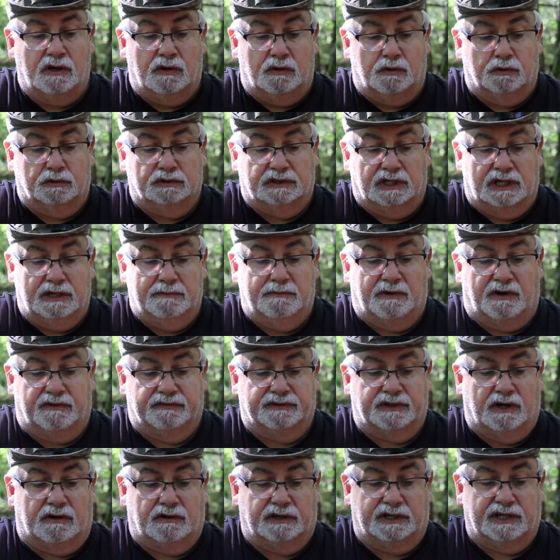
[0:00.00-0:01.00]
Oder eben auf
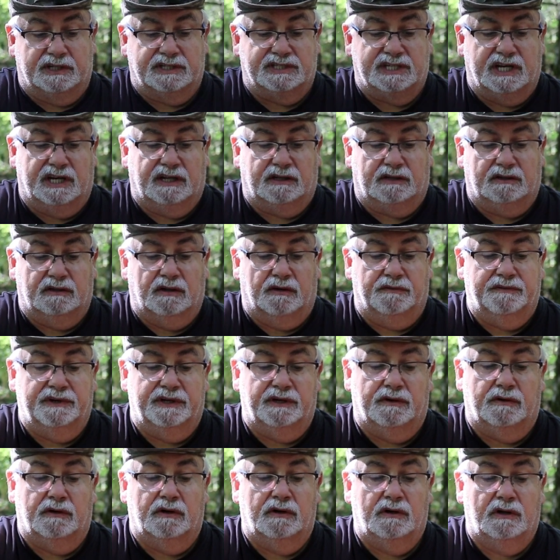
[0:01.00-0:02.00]
der anderen Seite habe ich
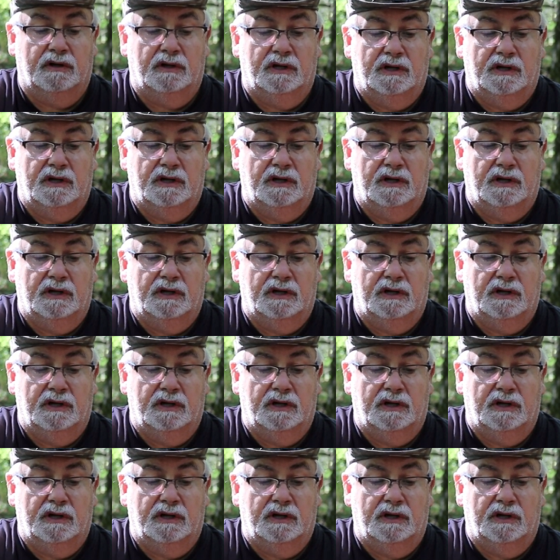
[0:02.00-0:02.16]
noch